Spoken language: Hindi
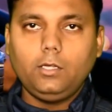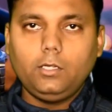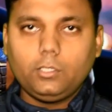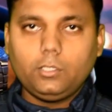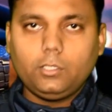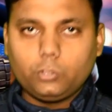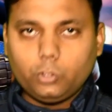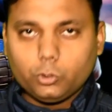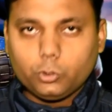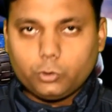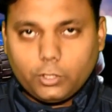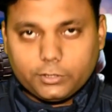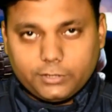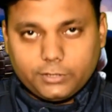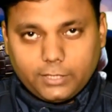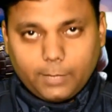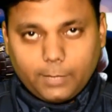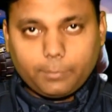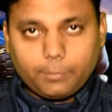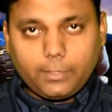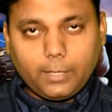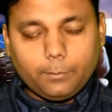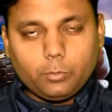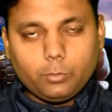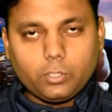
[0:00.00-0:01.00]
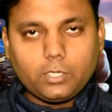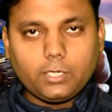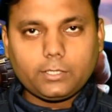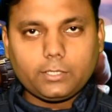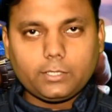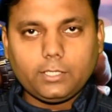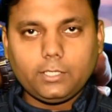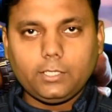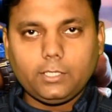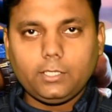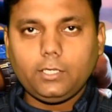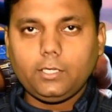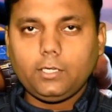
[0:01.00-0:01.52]
दोस्तों अक्सर आप कैब बुक
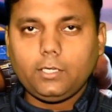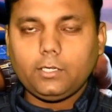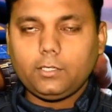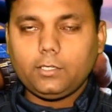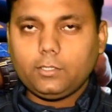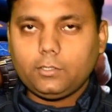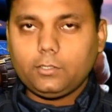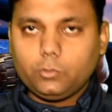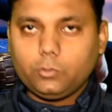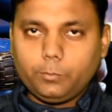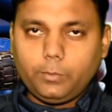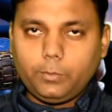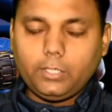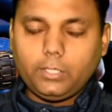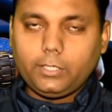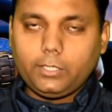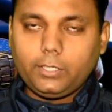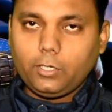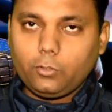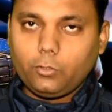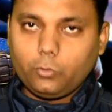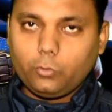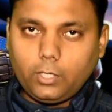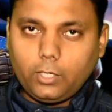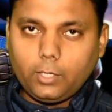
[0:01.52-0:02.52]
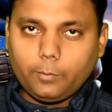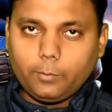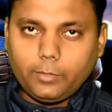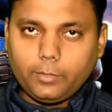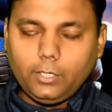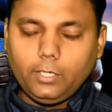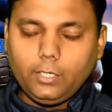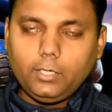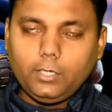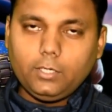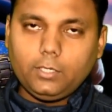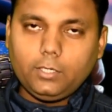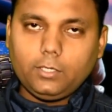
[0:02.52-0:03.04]
करते हैं उबर या ओला
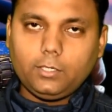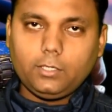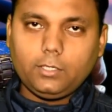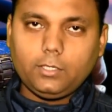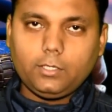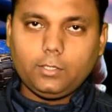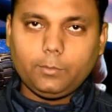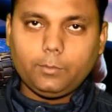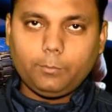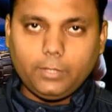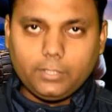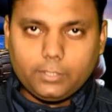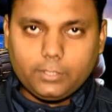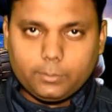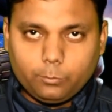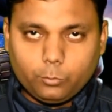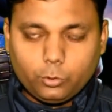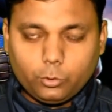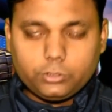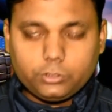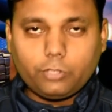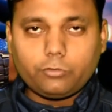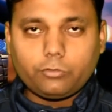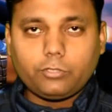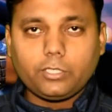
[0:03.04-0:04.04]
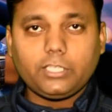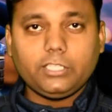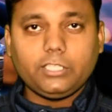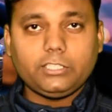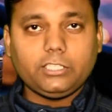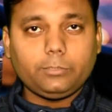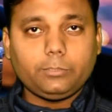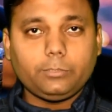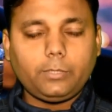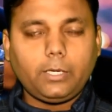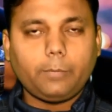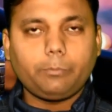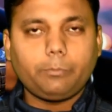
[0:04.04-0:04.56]
में बट मोस्ट ऑफ द
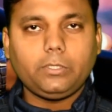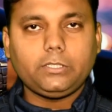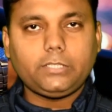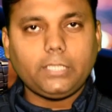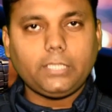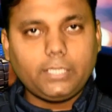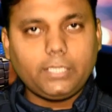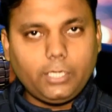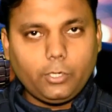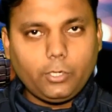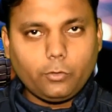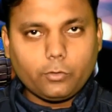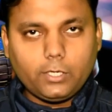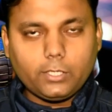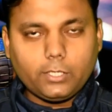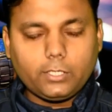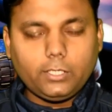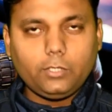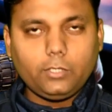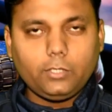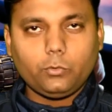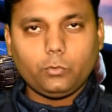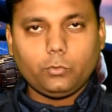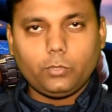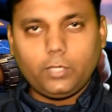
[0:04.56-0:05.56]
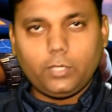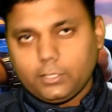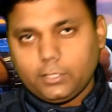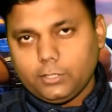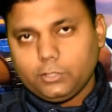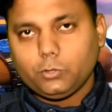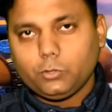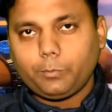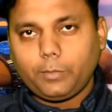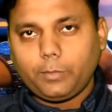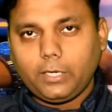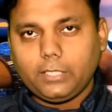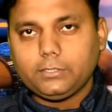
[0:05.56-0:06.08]
केसेस में आपने चेक किया होगा कि ओला
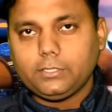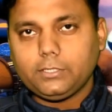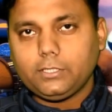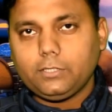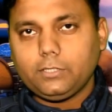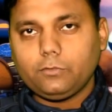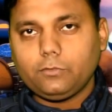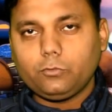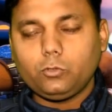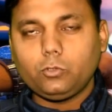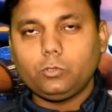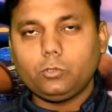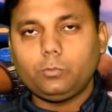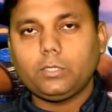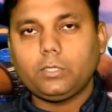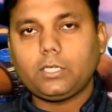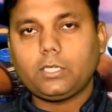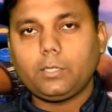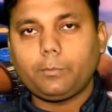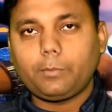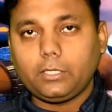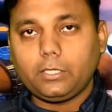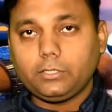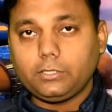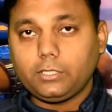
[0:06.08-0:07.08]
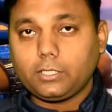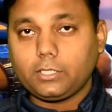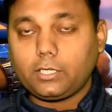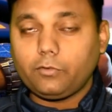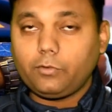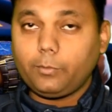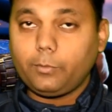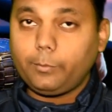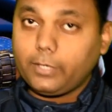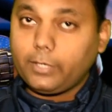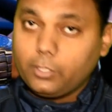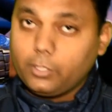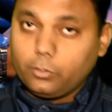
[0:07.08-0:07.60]
की जो प्राइस है वो उबर के प्राइस से
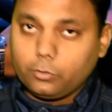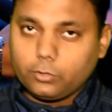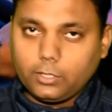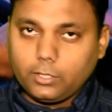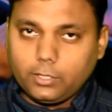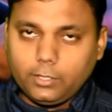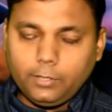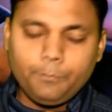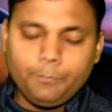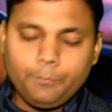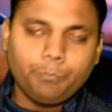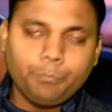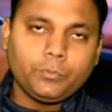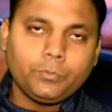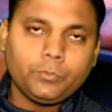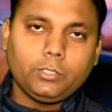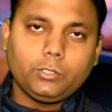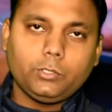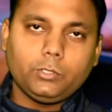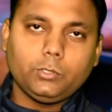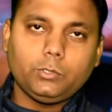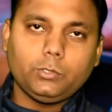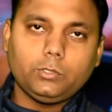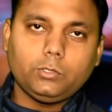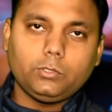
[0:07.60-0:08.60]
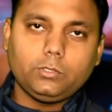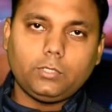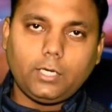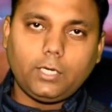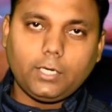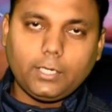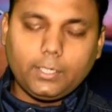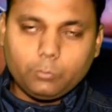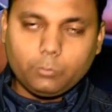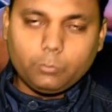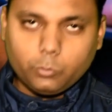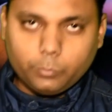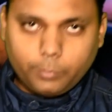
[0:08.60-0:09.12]
काफ़ी महंगे होते हैं तो
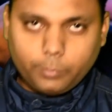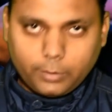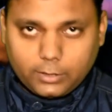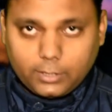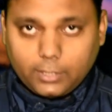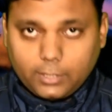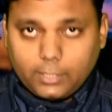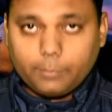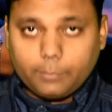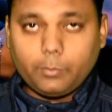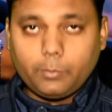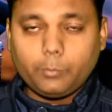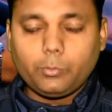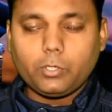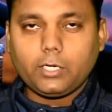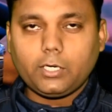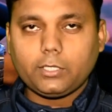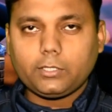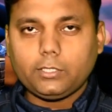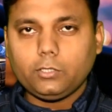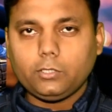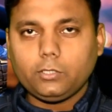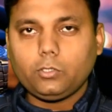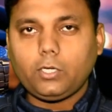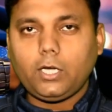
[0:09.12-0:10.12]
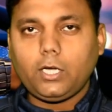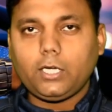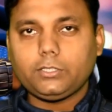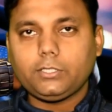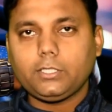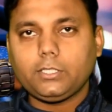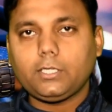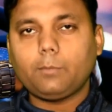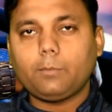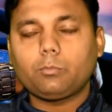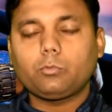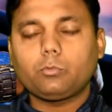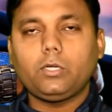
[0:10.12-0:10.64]
अगर आप उबर की कैब में बुक करते हैं तो
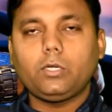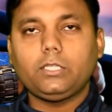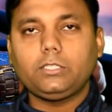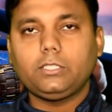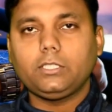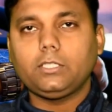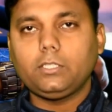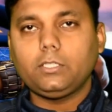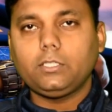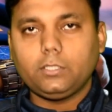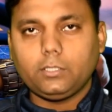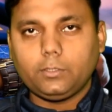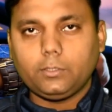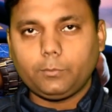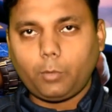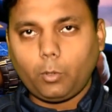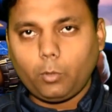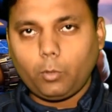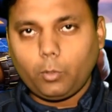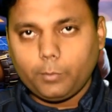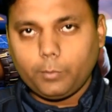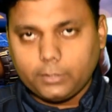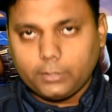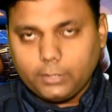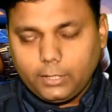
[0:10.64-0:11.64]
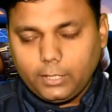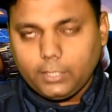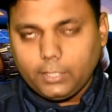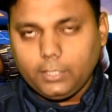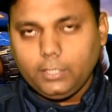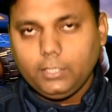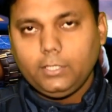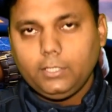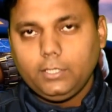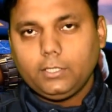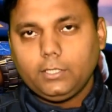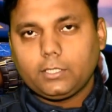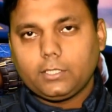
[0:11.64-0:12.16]
अक्सर आपको ऐसी प्रॉब्लम आती है
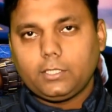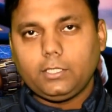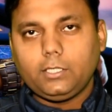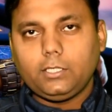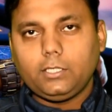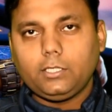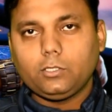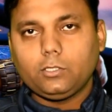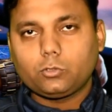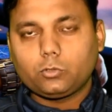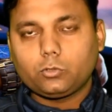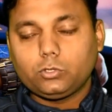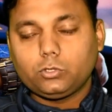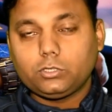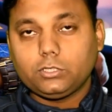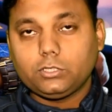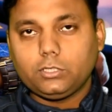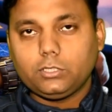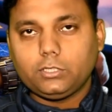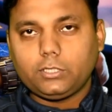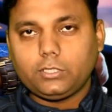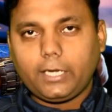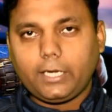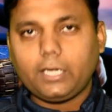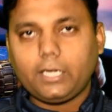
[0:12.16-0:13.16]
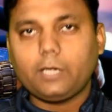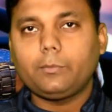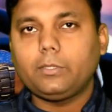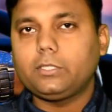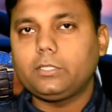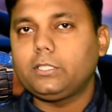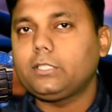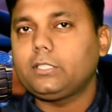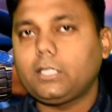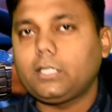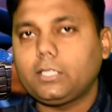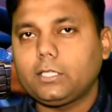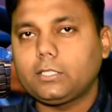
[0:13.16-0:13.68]
कि कुछ एरर
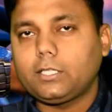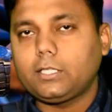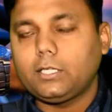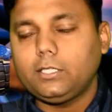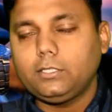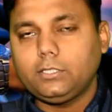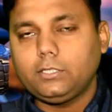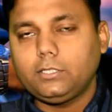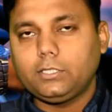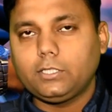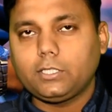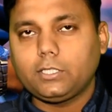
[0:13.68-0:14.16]
मैसेज आ जाता है जैसे